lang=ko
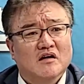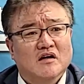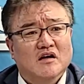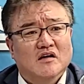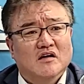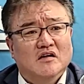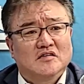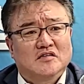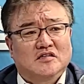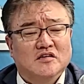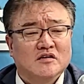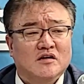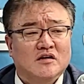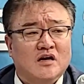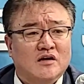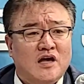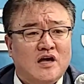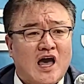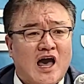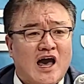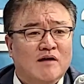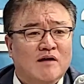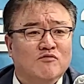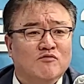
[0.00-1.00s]
저희가 이게
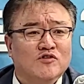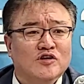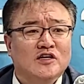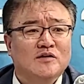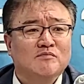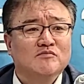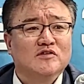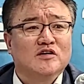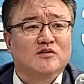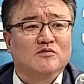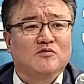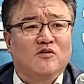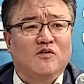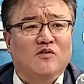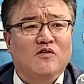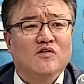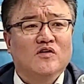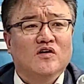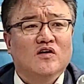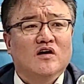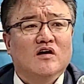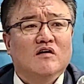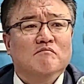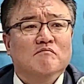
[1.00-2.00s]
아무리 힘들어도
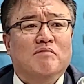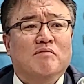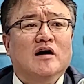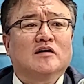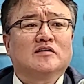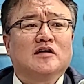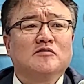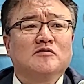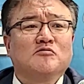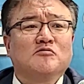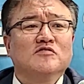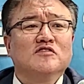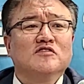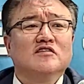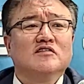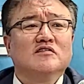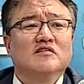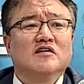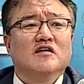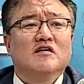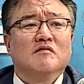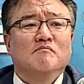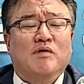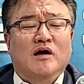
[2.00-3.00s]
박
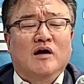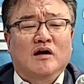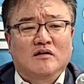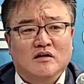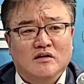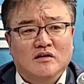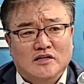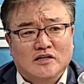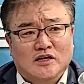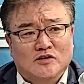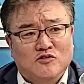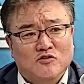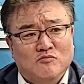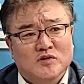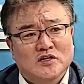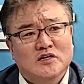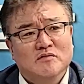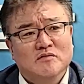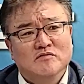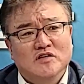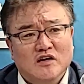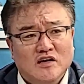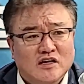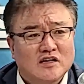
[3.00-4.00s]
대통령, 박근혜 대통령보다
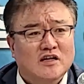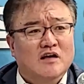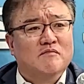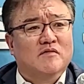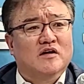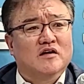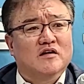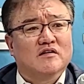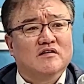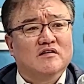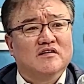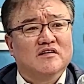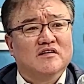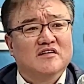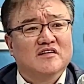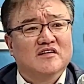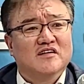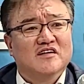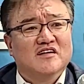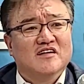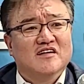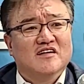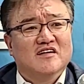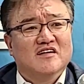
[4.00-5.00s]
힘들겠단 말이에요.
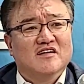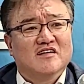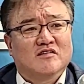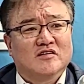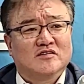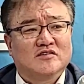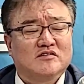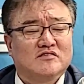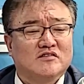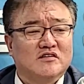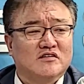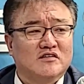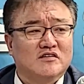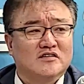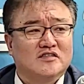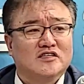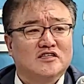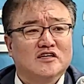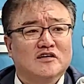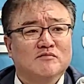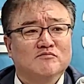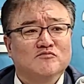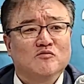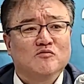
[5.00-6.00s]
그래서 저희는
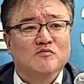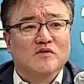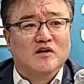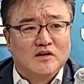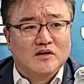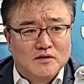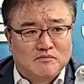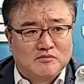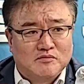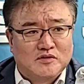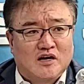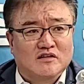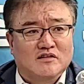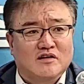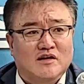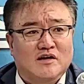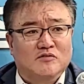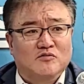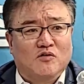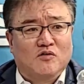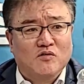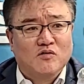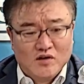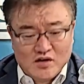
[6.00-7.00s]
지금 좀 어렵다
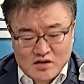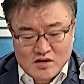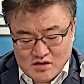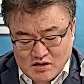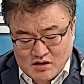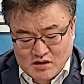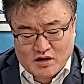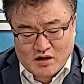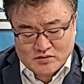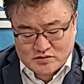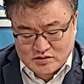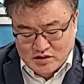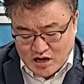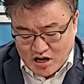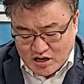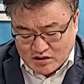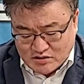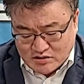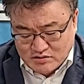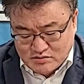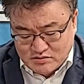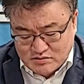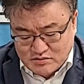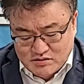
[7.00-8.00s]
하더라도 항상
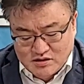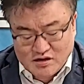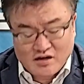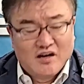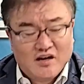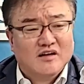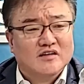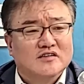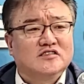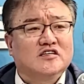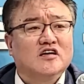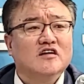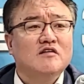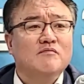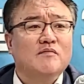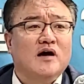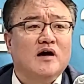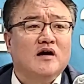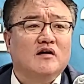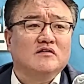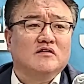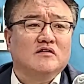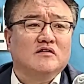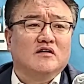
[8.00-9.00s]
이그
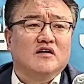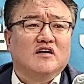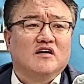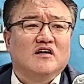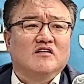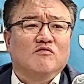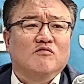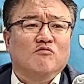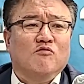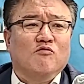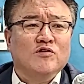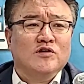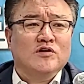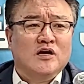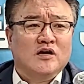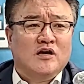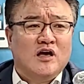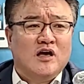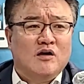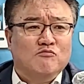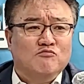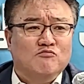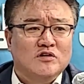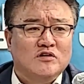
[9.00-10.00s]
절망은 오히려
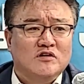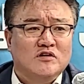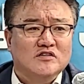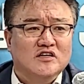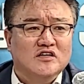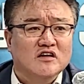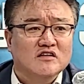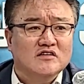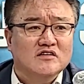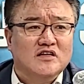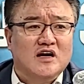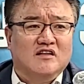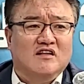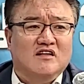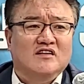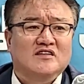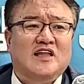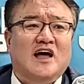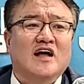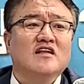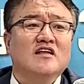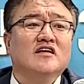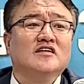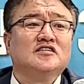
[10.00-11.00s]
이게 우리를 연단,
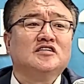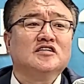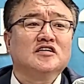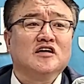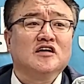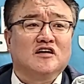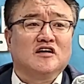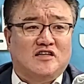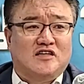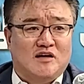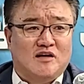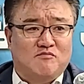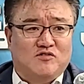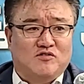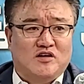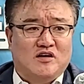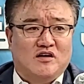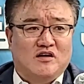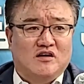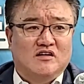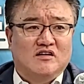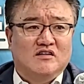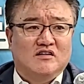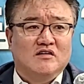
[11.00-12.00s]
단련식이기 때문에
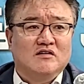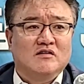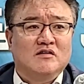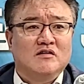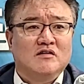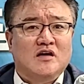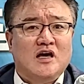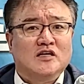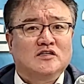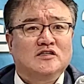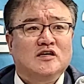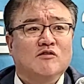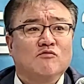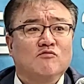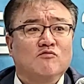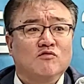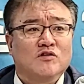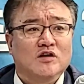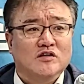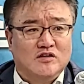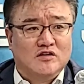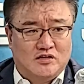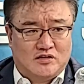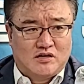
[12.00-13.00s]
이걸 이게 참고
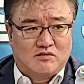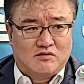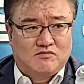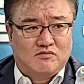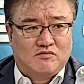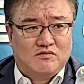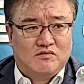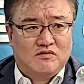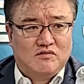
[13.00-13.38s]
견디되고